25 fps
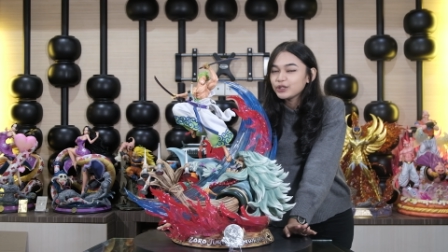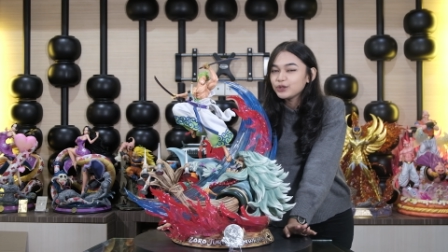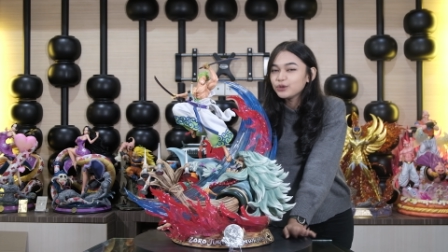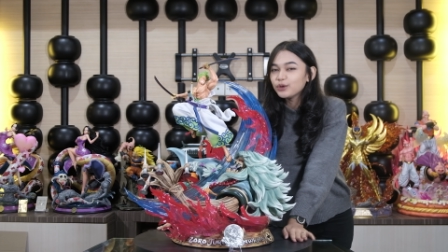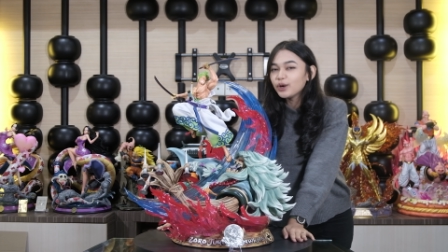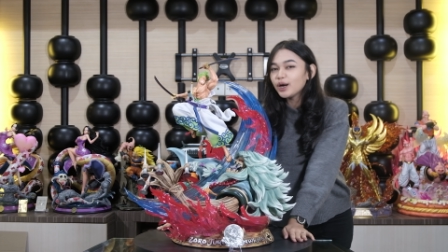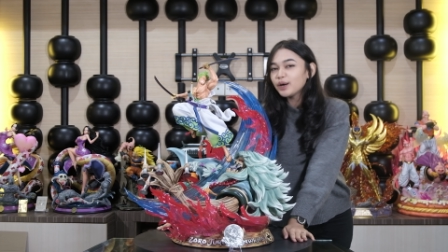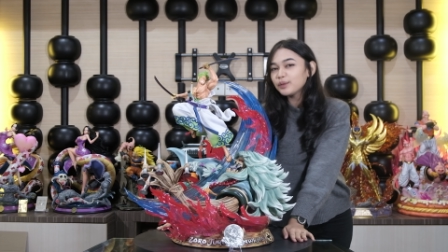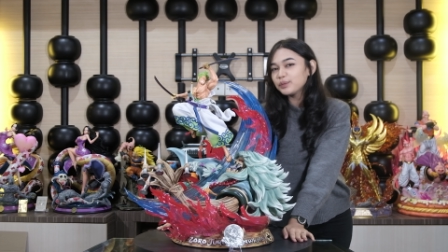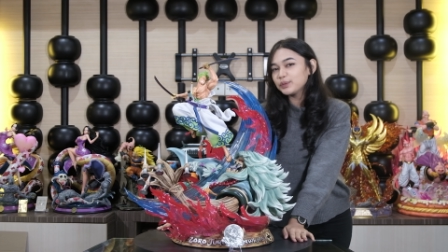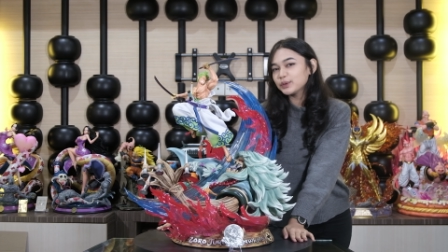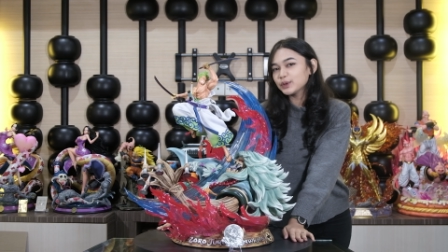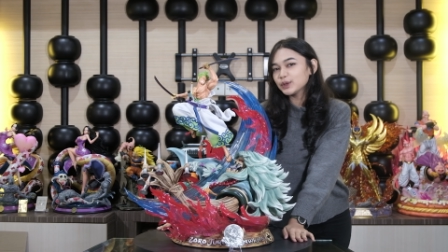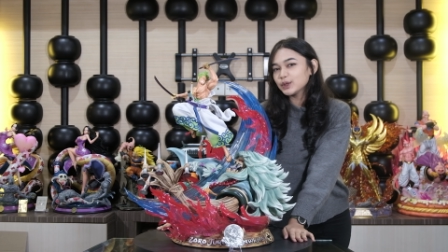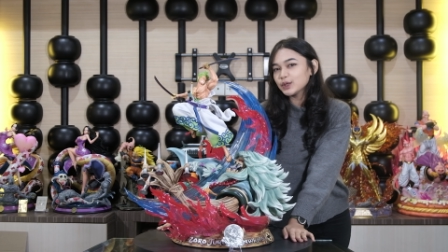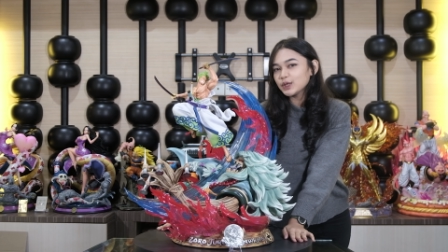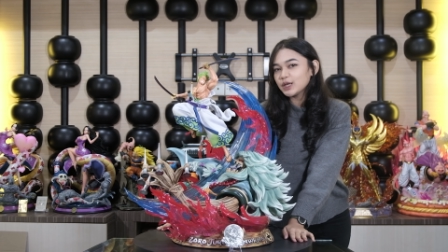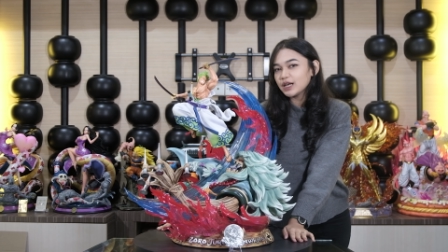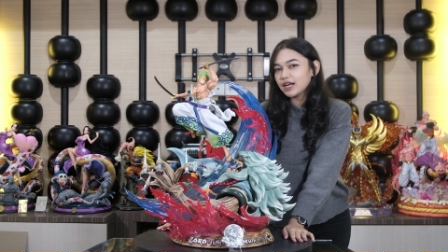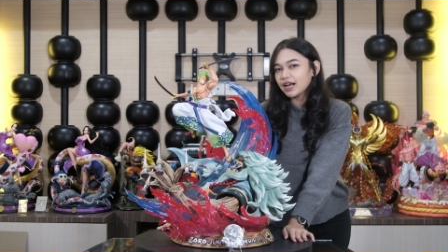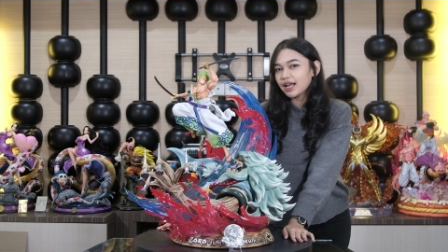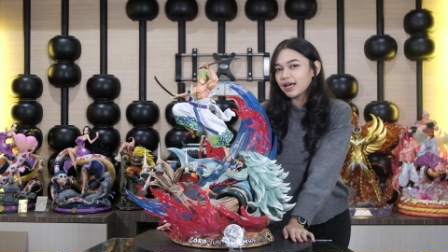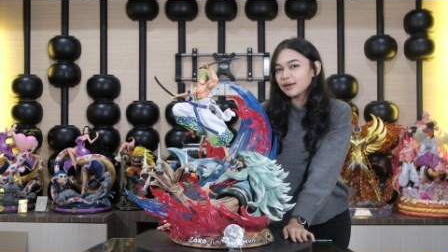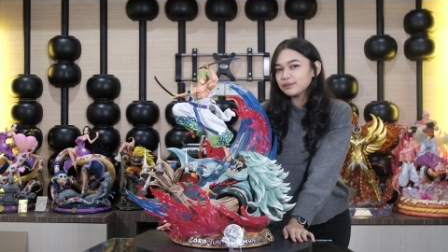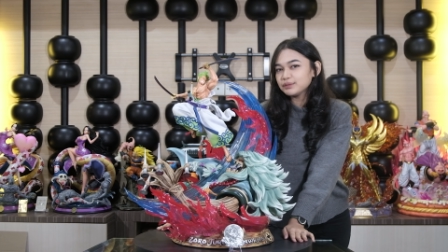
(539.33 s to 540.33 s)

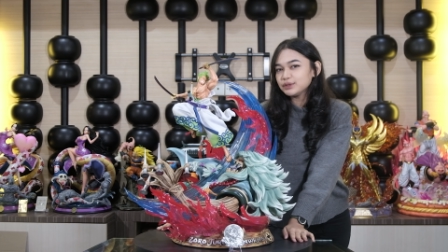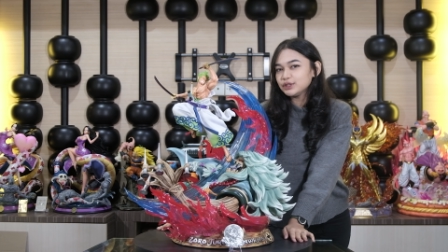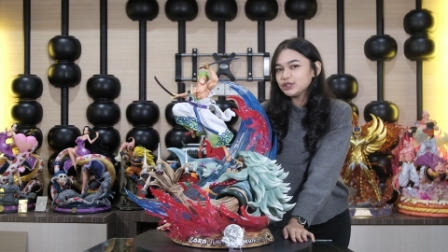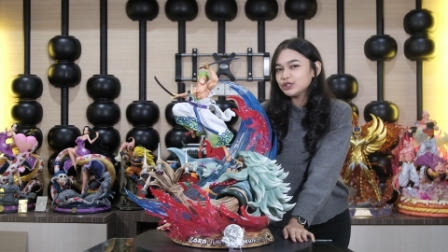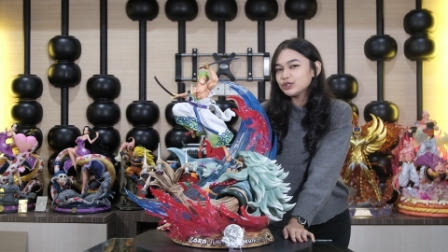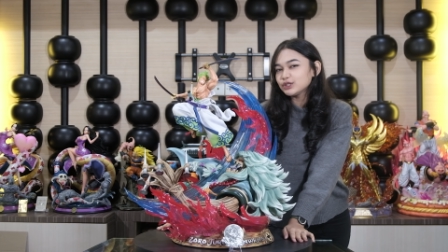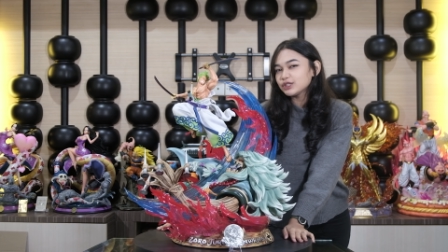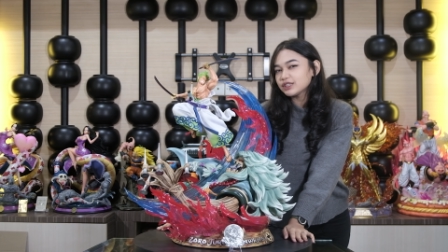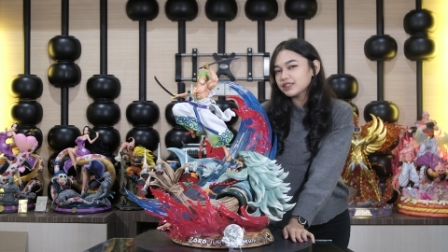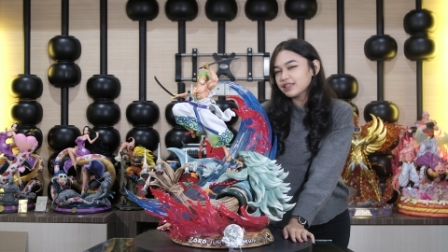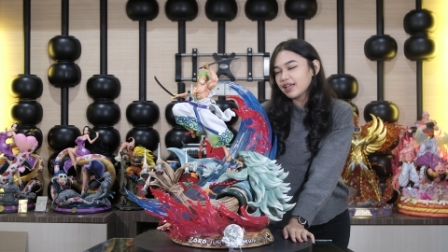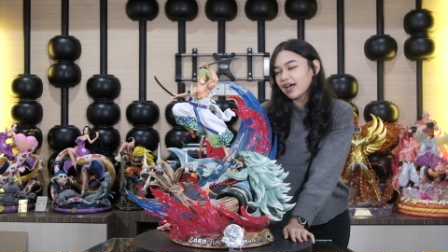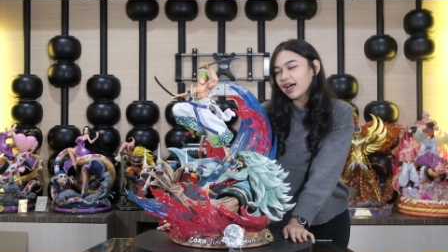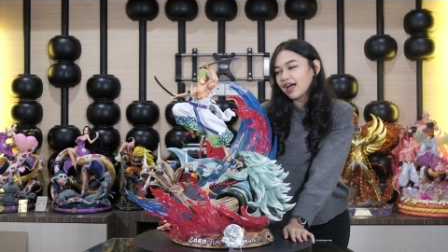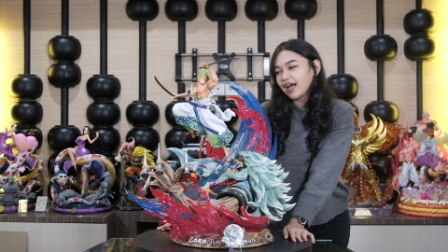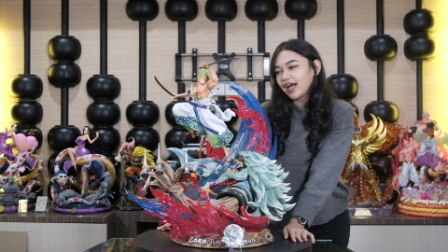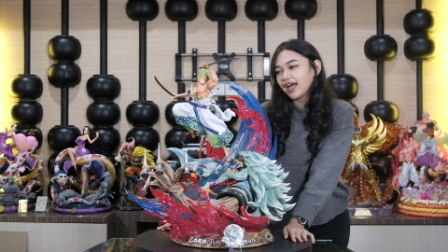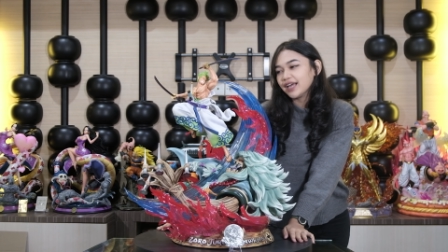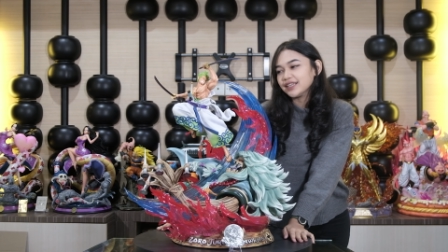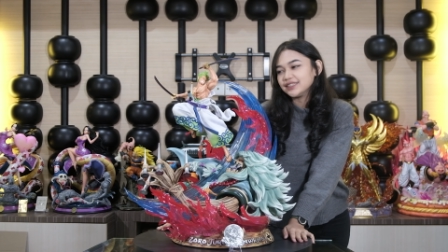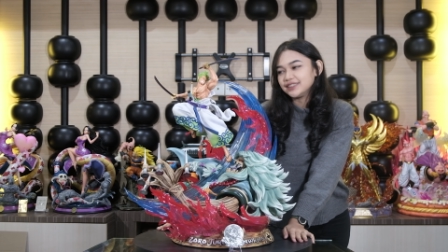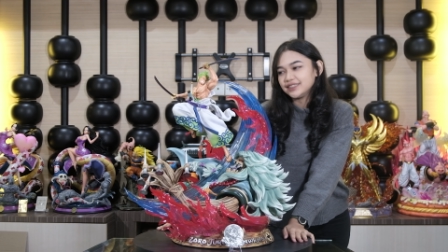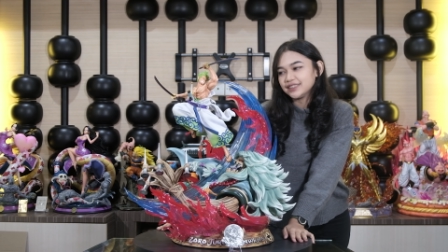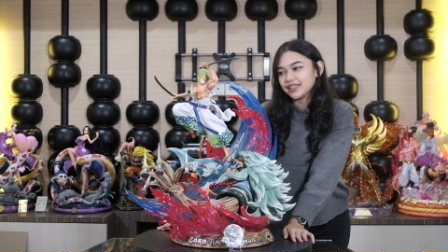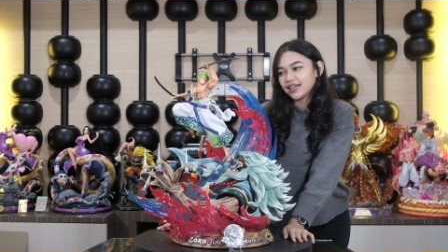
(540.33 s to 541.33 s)
26 juta
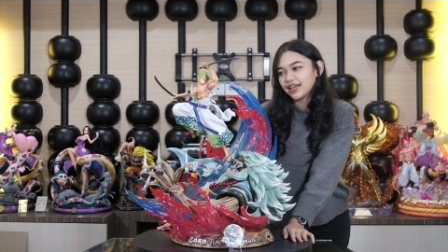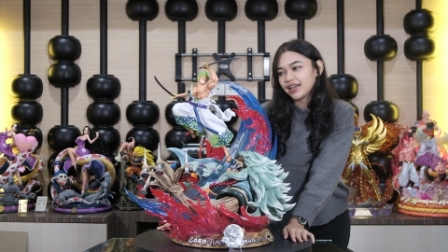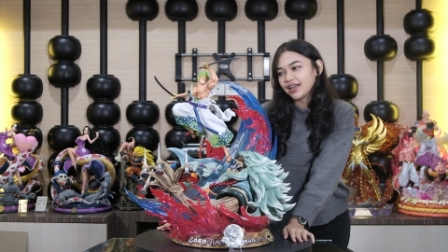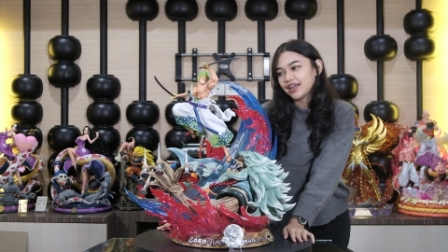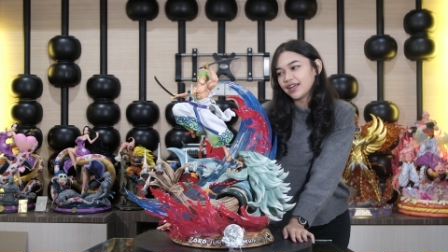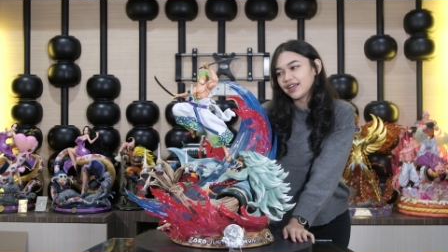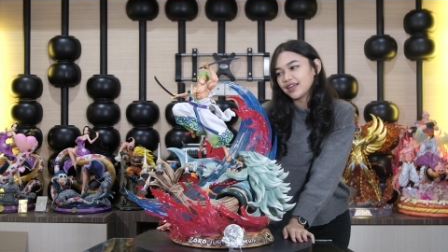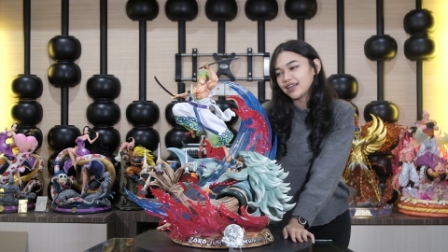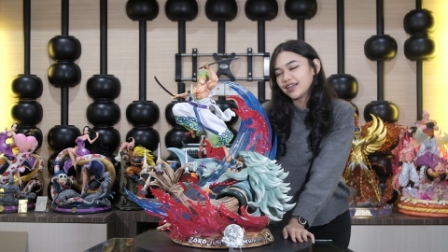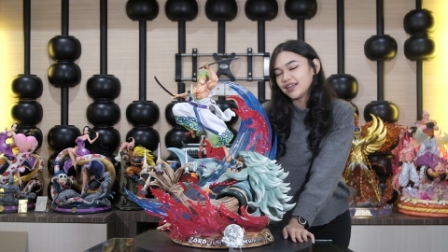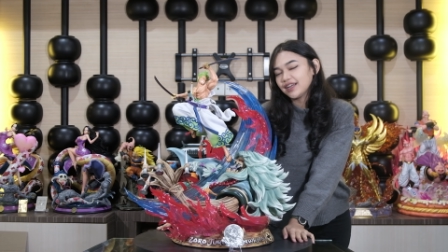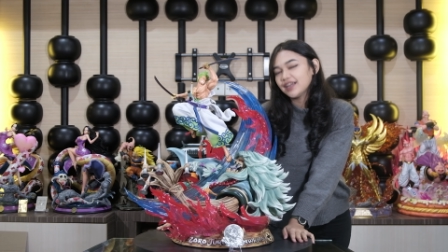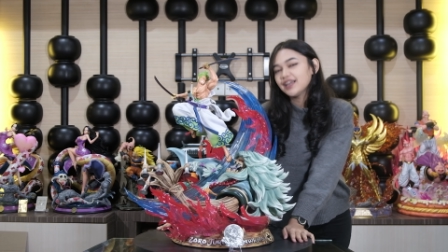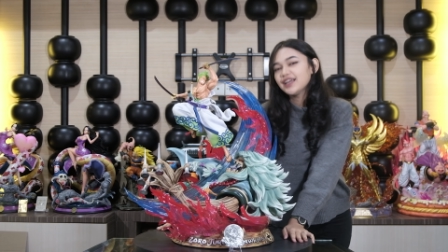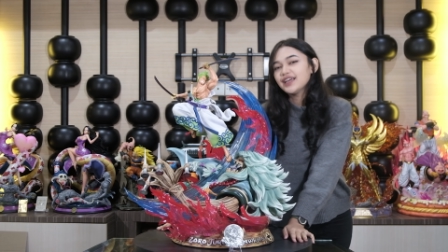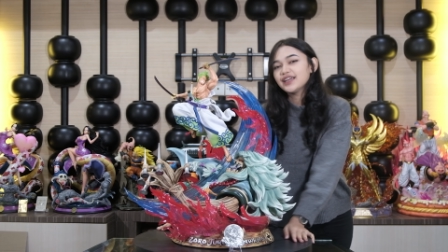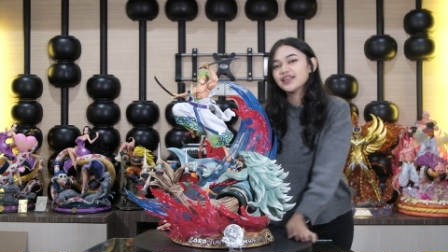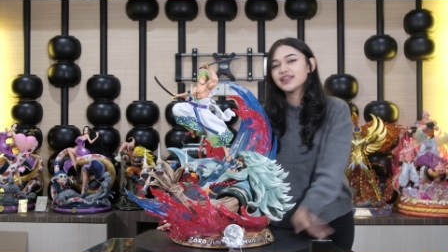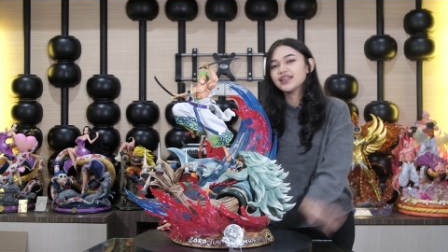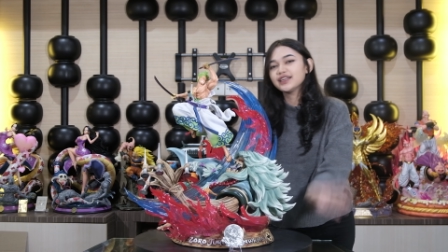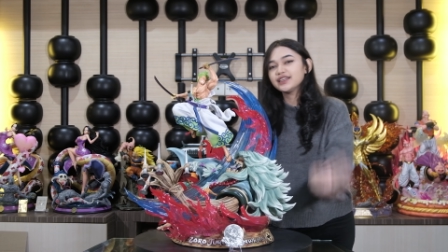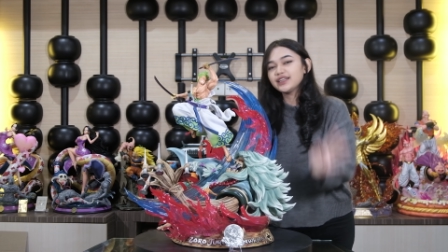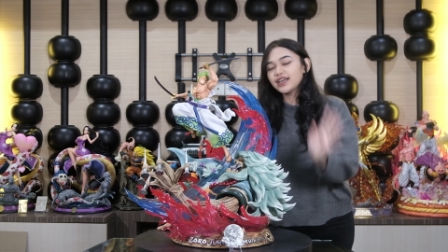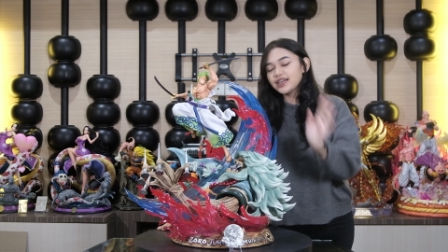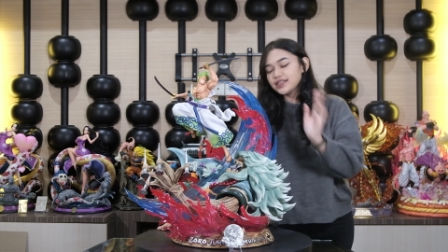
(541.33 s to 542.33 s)
aja.
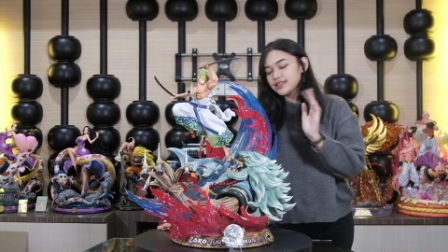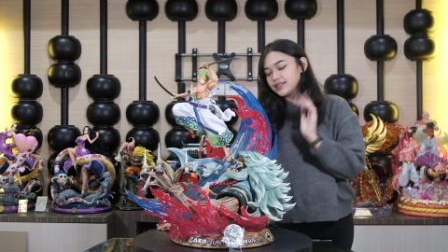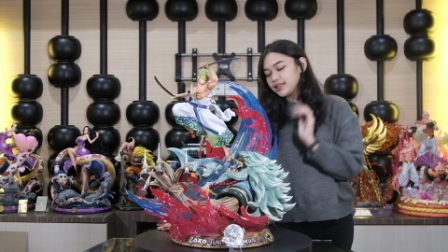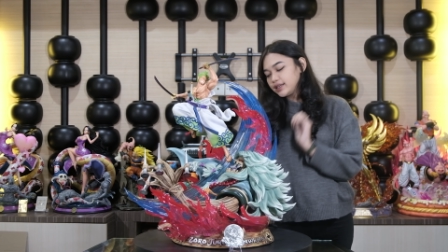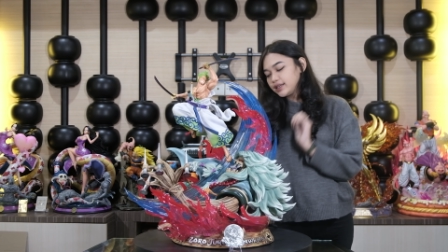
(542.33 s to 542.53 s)
Dan guys